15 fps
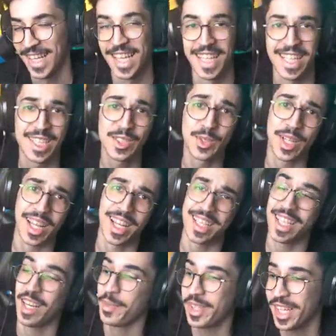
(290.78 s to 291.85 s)
ليش توقعت
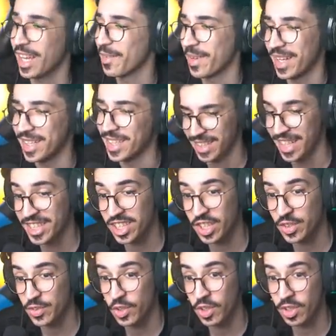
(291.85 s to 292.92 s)
انه بيطقه ما ادري ليش رحت
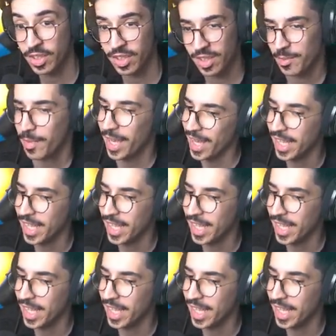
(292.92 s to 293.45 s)
فوق ما